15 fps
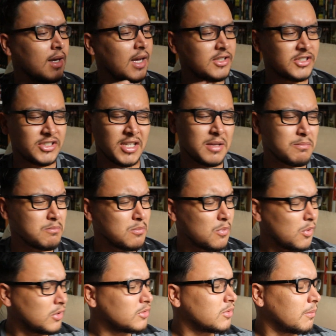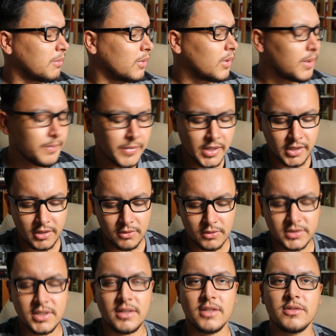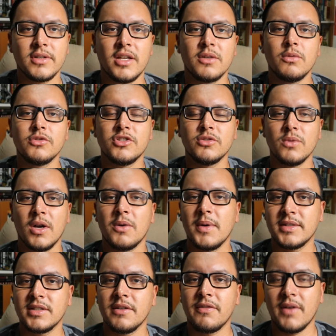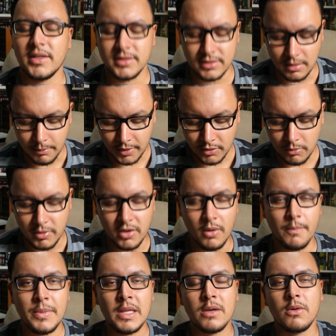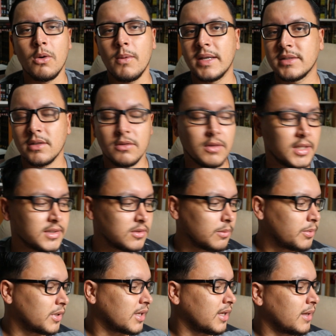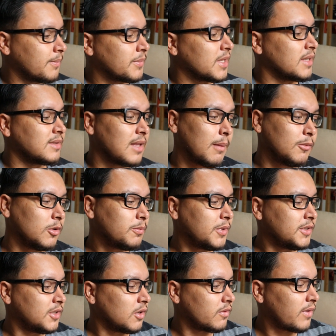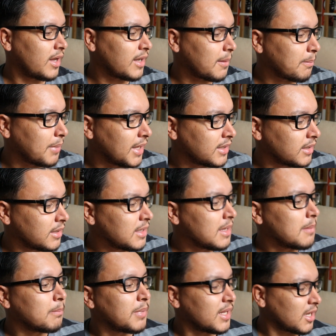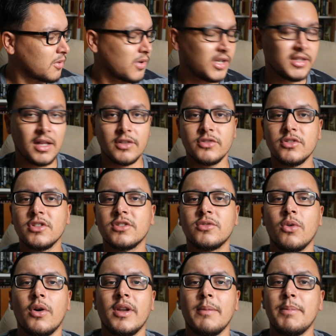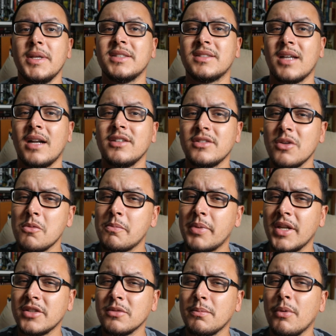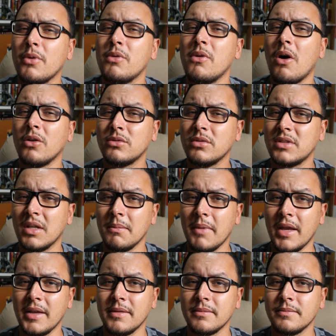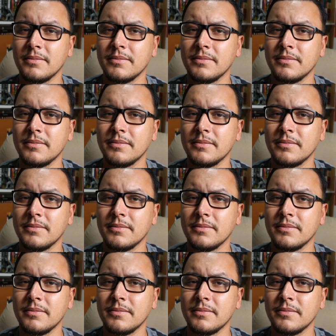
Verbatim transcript: achei muito boa e com certeza eu quero continuar com essa fase também, ou melhor, com essa coleção, porque na minha opinião vale a pena pela qualidade de história, apesar de ter um preço um pouco alto também.